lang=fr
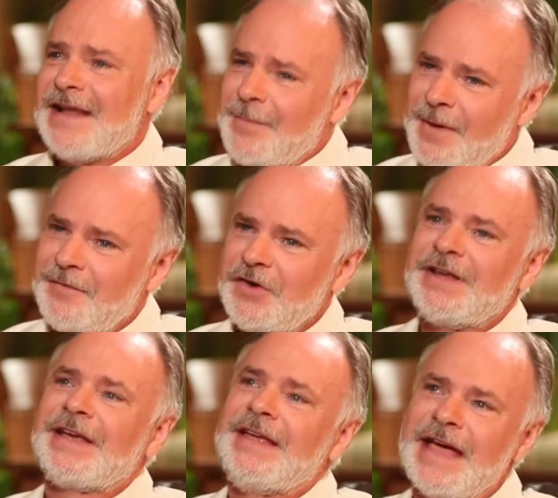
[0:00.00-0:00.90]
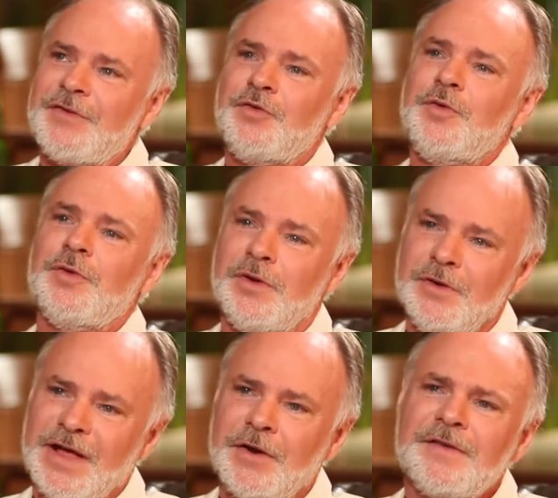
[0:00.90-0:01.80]
c'est la première fois que j'ai crié à Dieu,
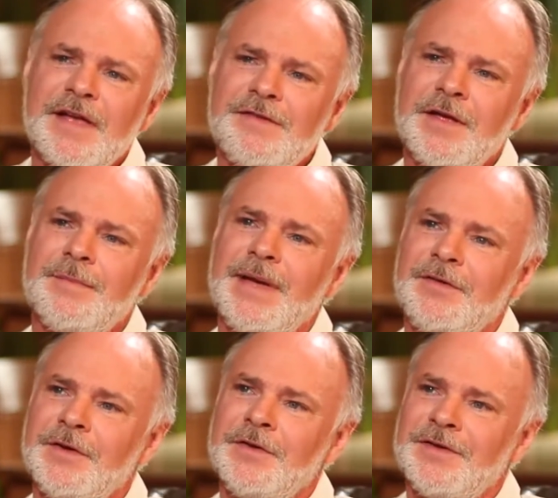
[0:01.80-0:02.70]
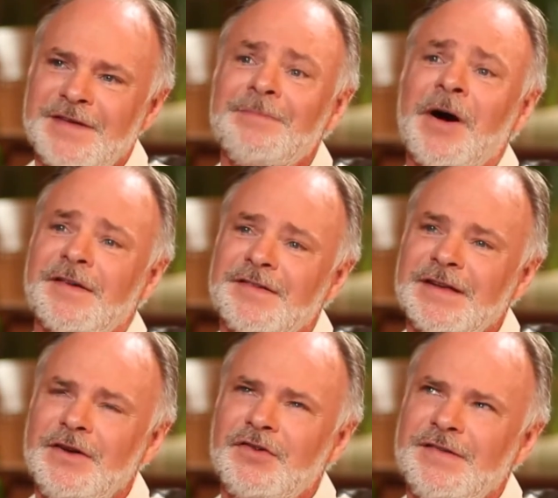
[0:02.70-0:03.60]
là, dans le stationnement de, cette
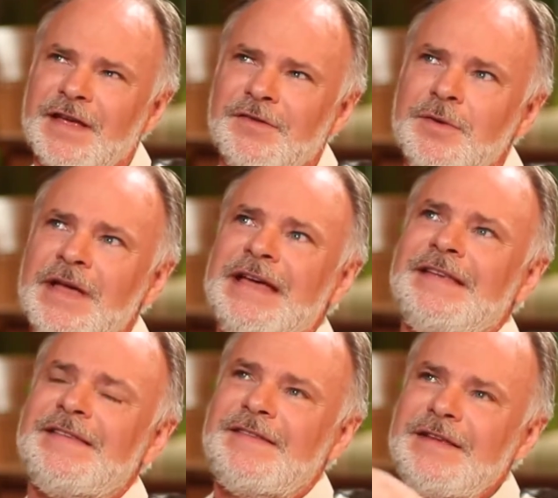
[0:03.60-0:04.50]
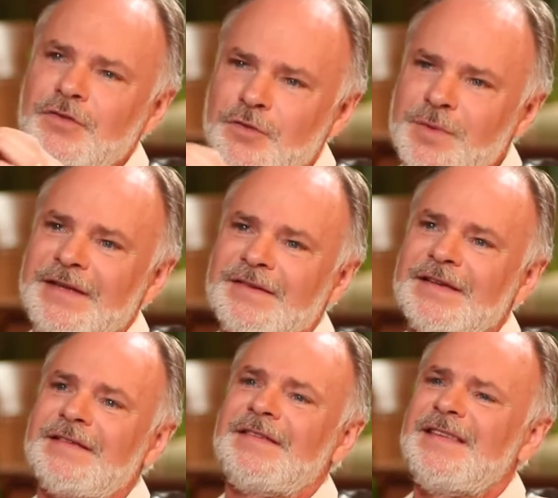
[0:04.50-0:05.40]
brasserie-là, j'ai dit à Dieu si tu
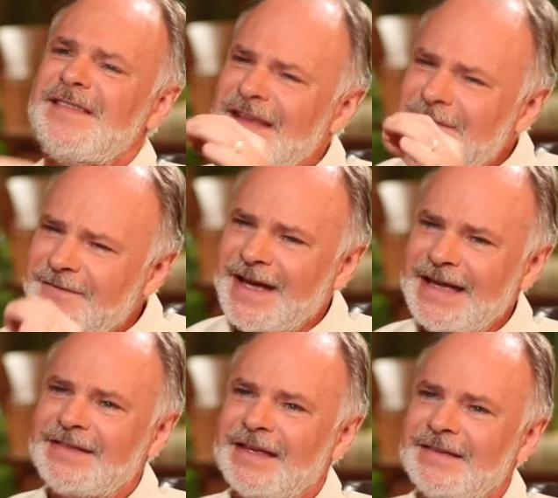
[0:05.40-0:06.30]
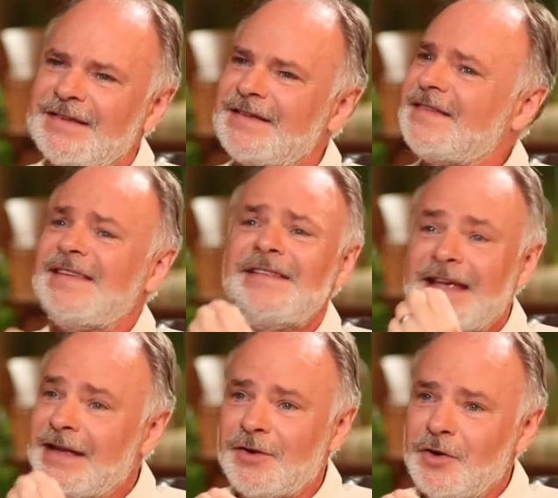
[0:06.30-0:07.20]
existes, si c'est vrai que tu existes, si
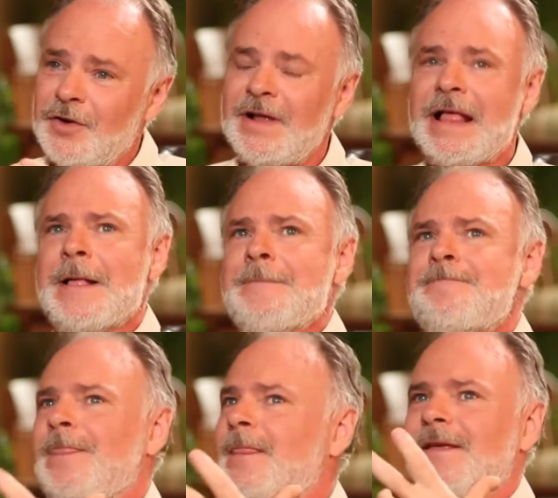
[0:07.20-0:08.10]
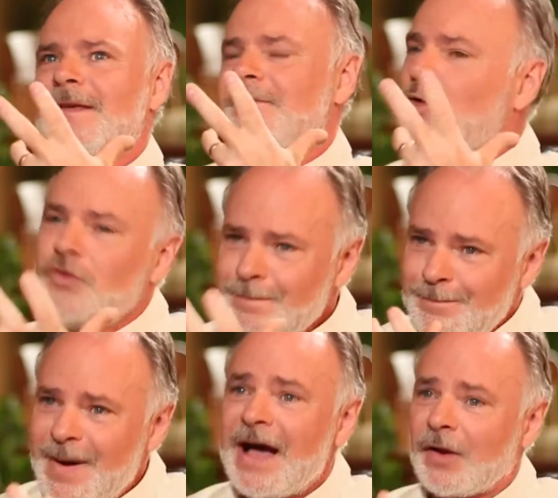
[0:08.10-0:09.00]
tu es là, il faut que tu
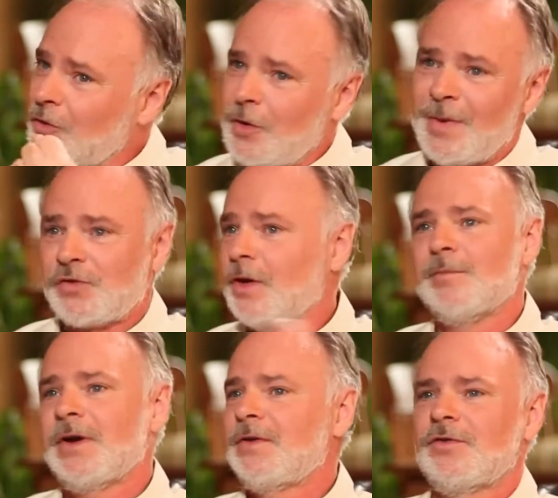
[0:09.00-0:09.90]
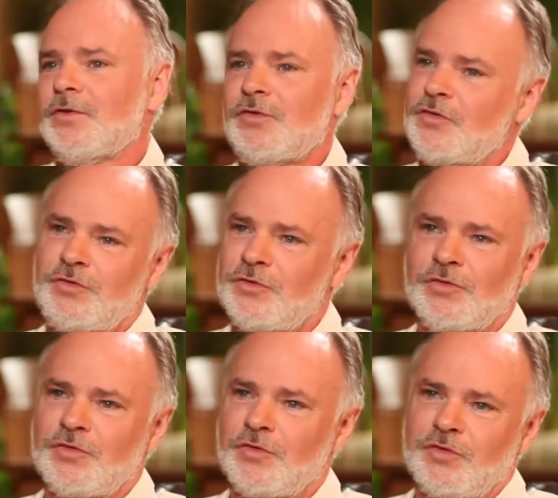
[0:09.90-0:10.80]
me parles là parce que demain,
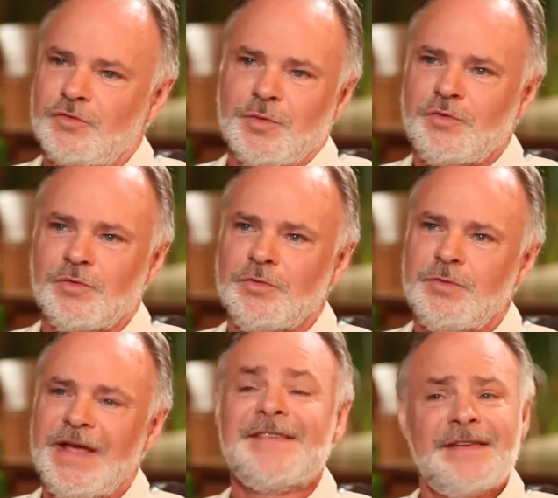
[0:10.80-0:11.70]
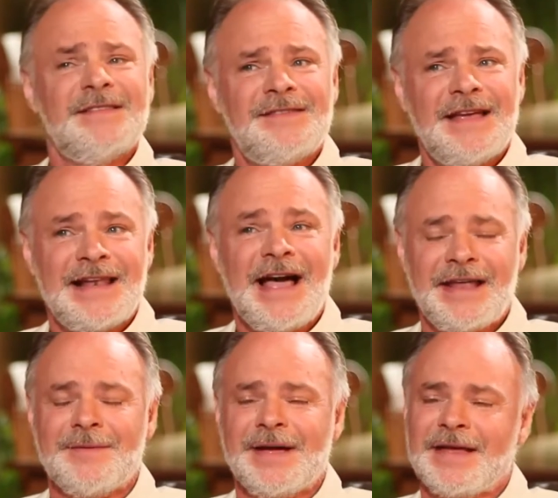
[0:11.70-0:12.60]
je me tue. Et c'était
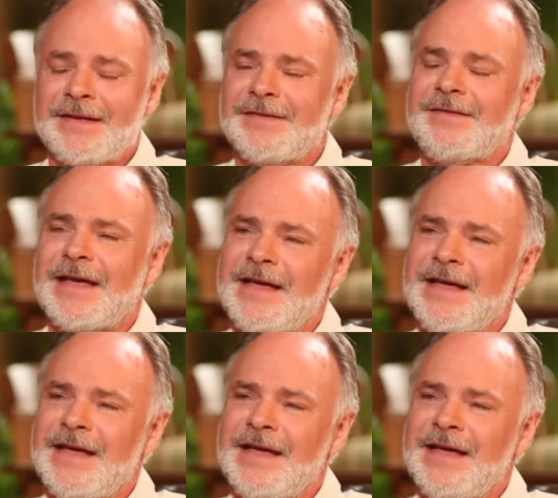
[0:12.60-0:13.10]
clair dans ma tête.